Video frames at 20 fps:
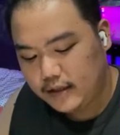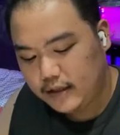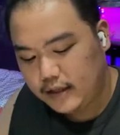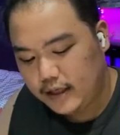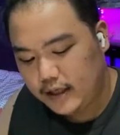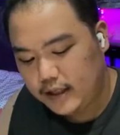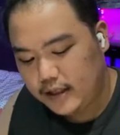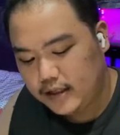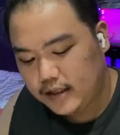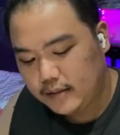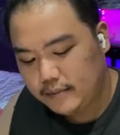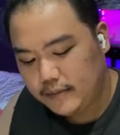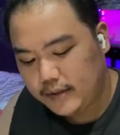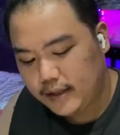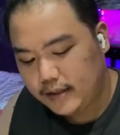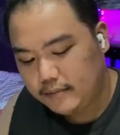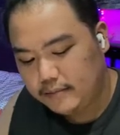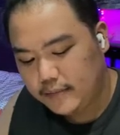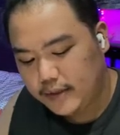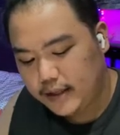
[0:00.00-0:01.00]
a sub n
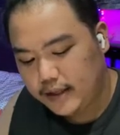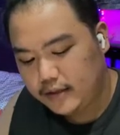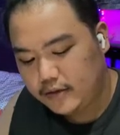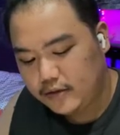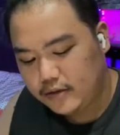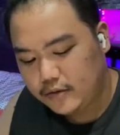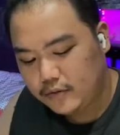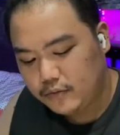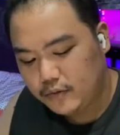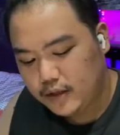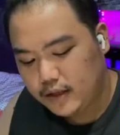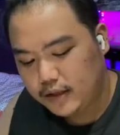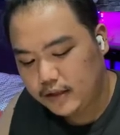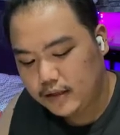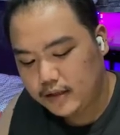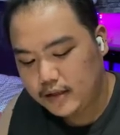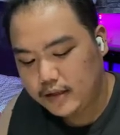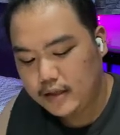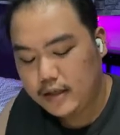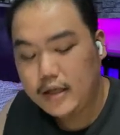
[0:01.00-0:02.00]
minus 1
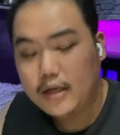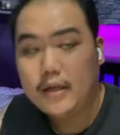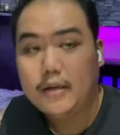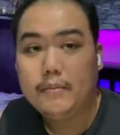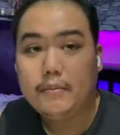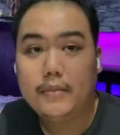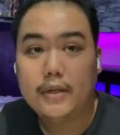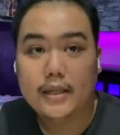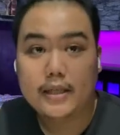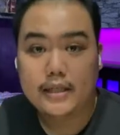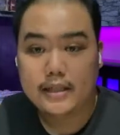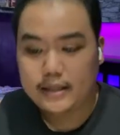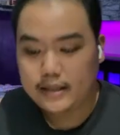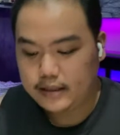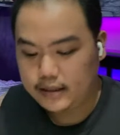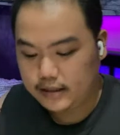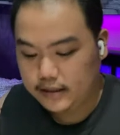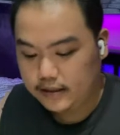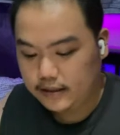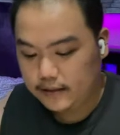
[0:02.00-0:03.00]
plus d.